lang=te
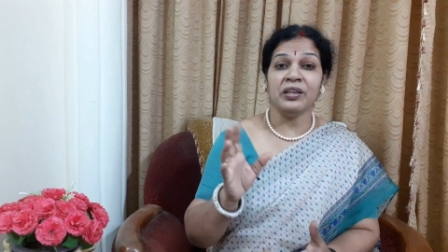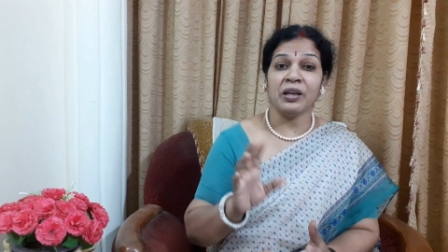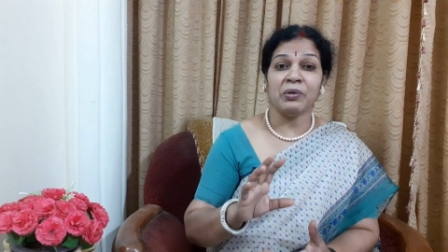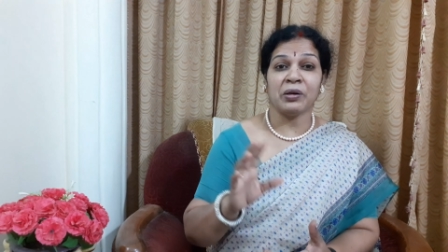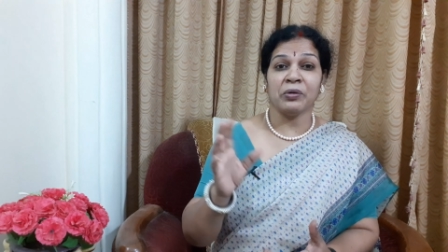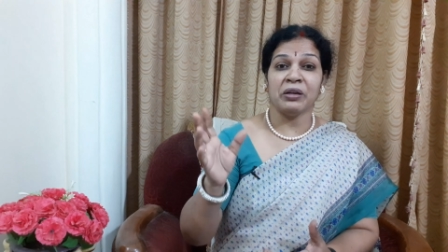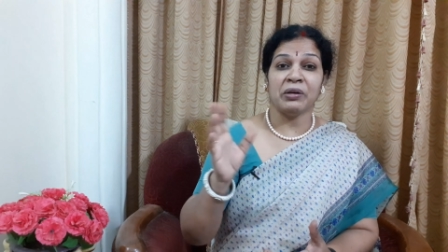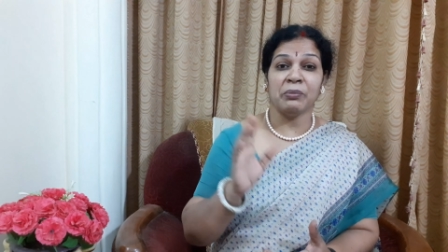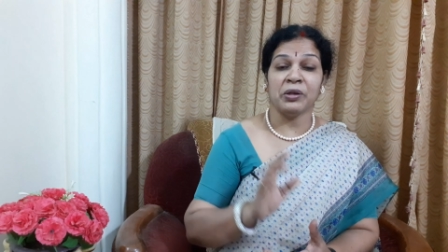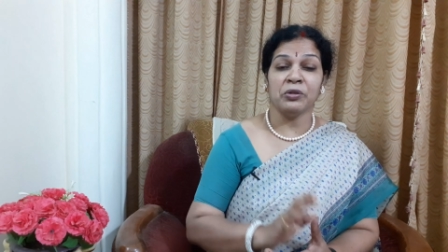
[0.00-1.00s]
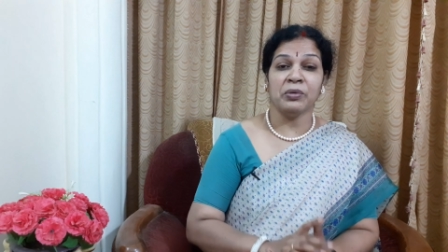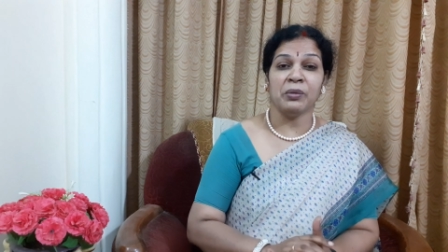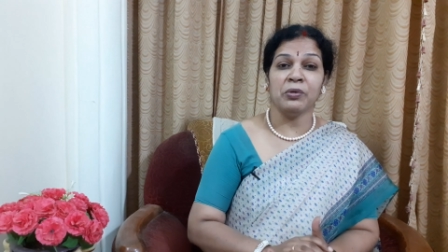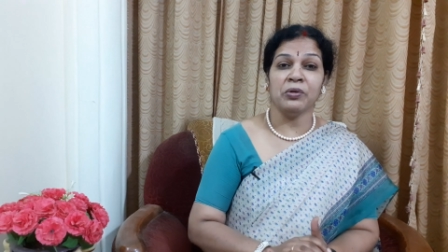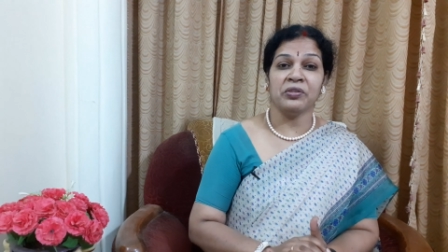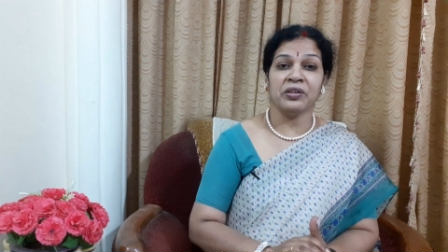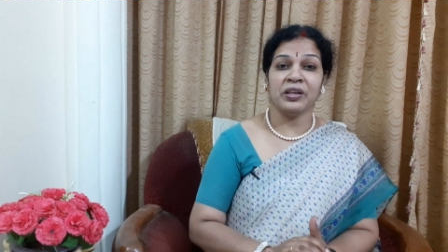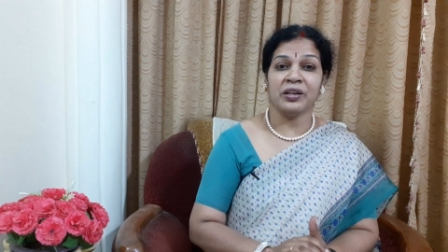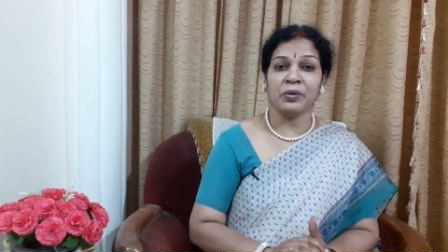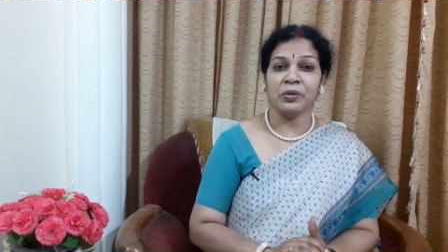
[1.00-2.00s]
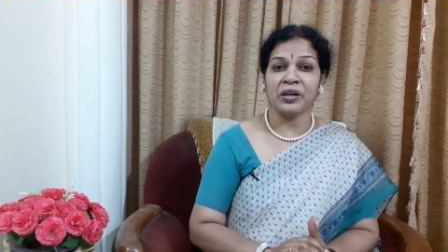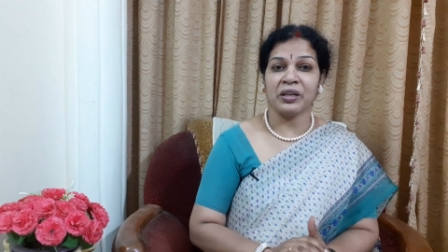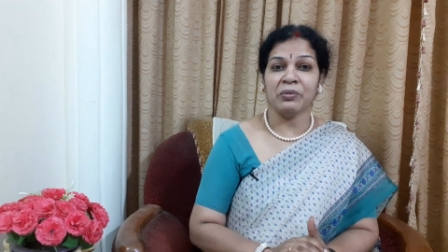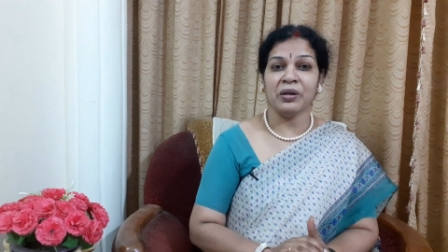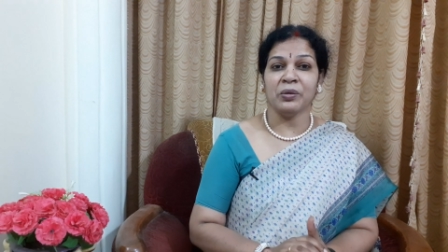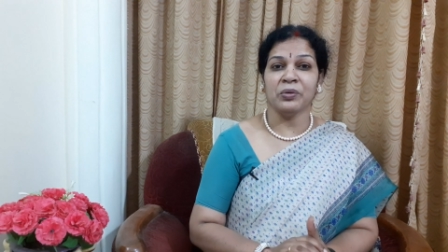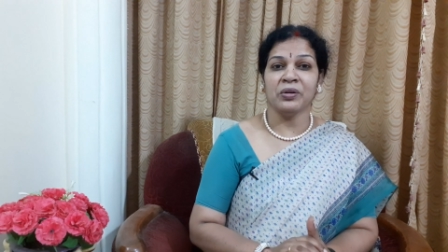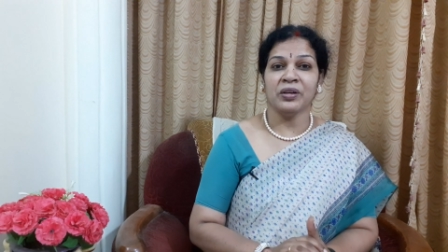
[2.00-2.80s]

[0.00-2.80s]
అలవాట్లు ఉన్నవాళ్ళు మందు బాబులు సిగరెట్లు తాగేవాళ్ళు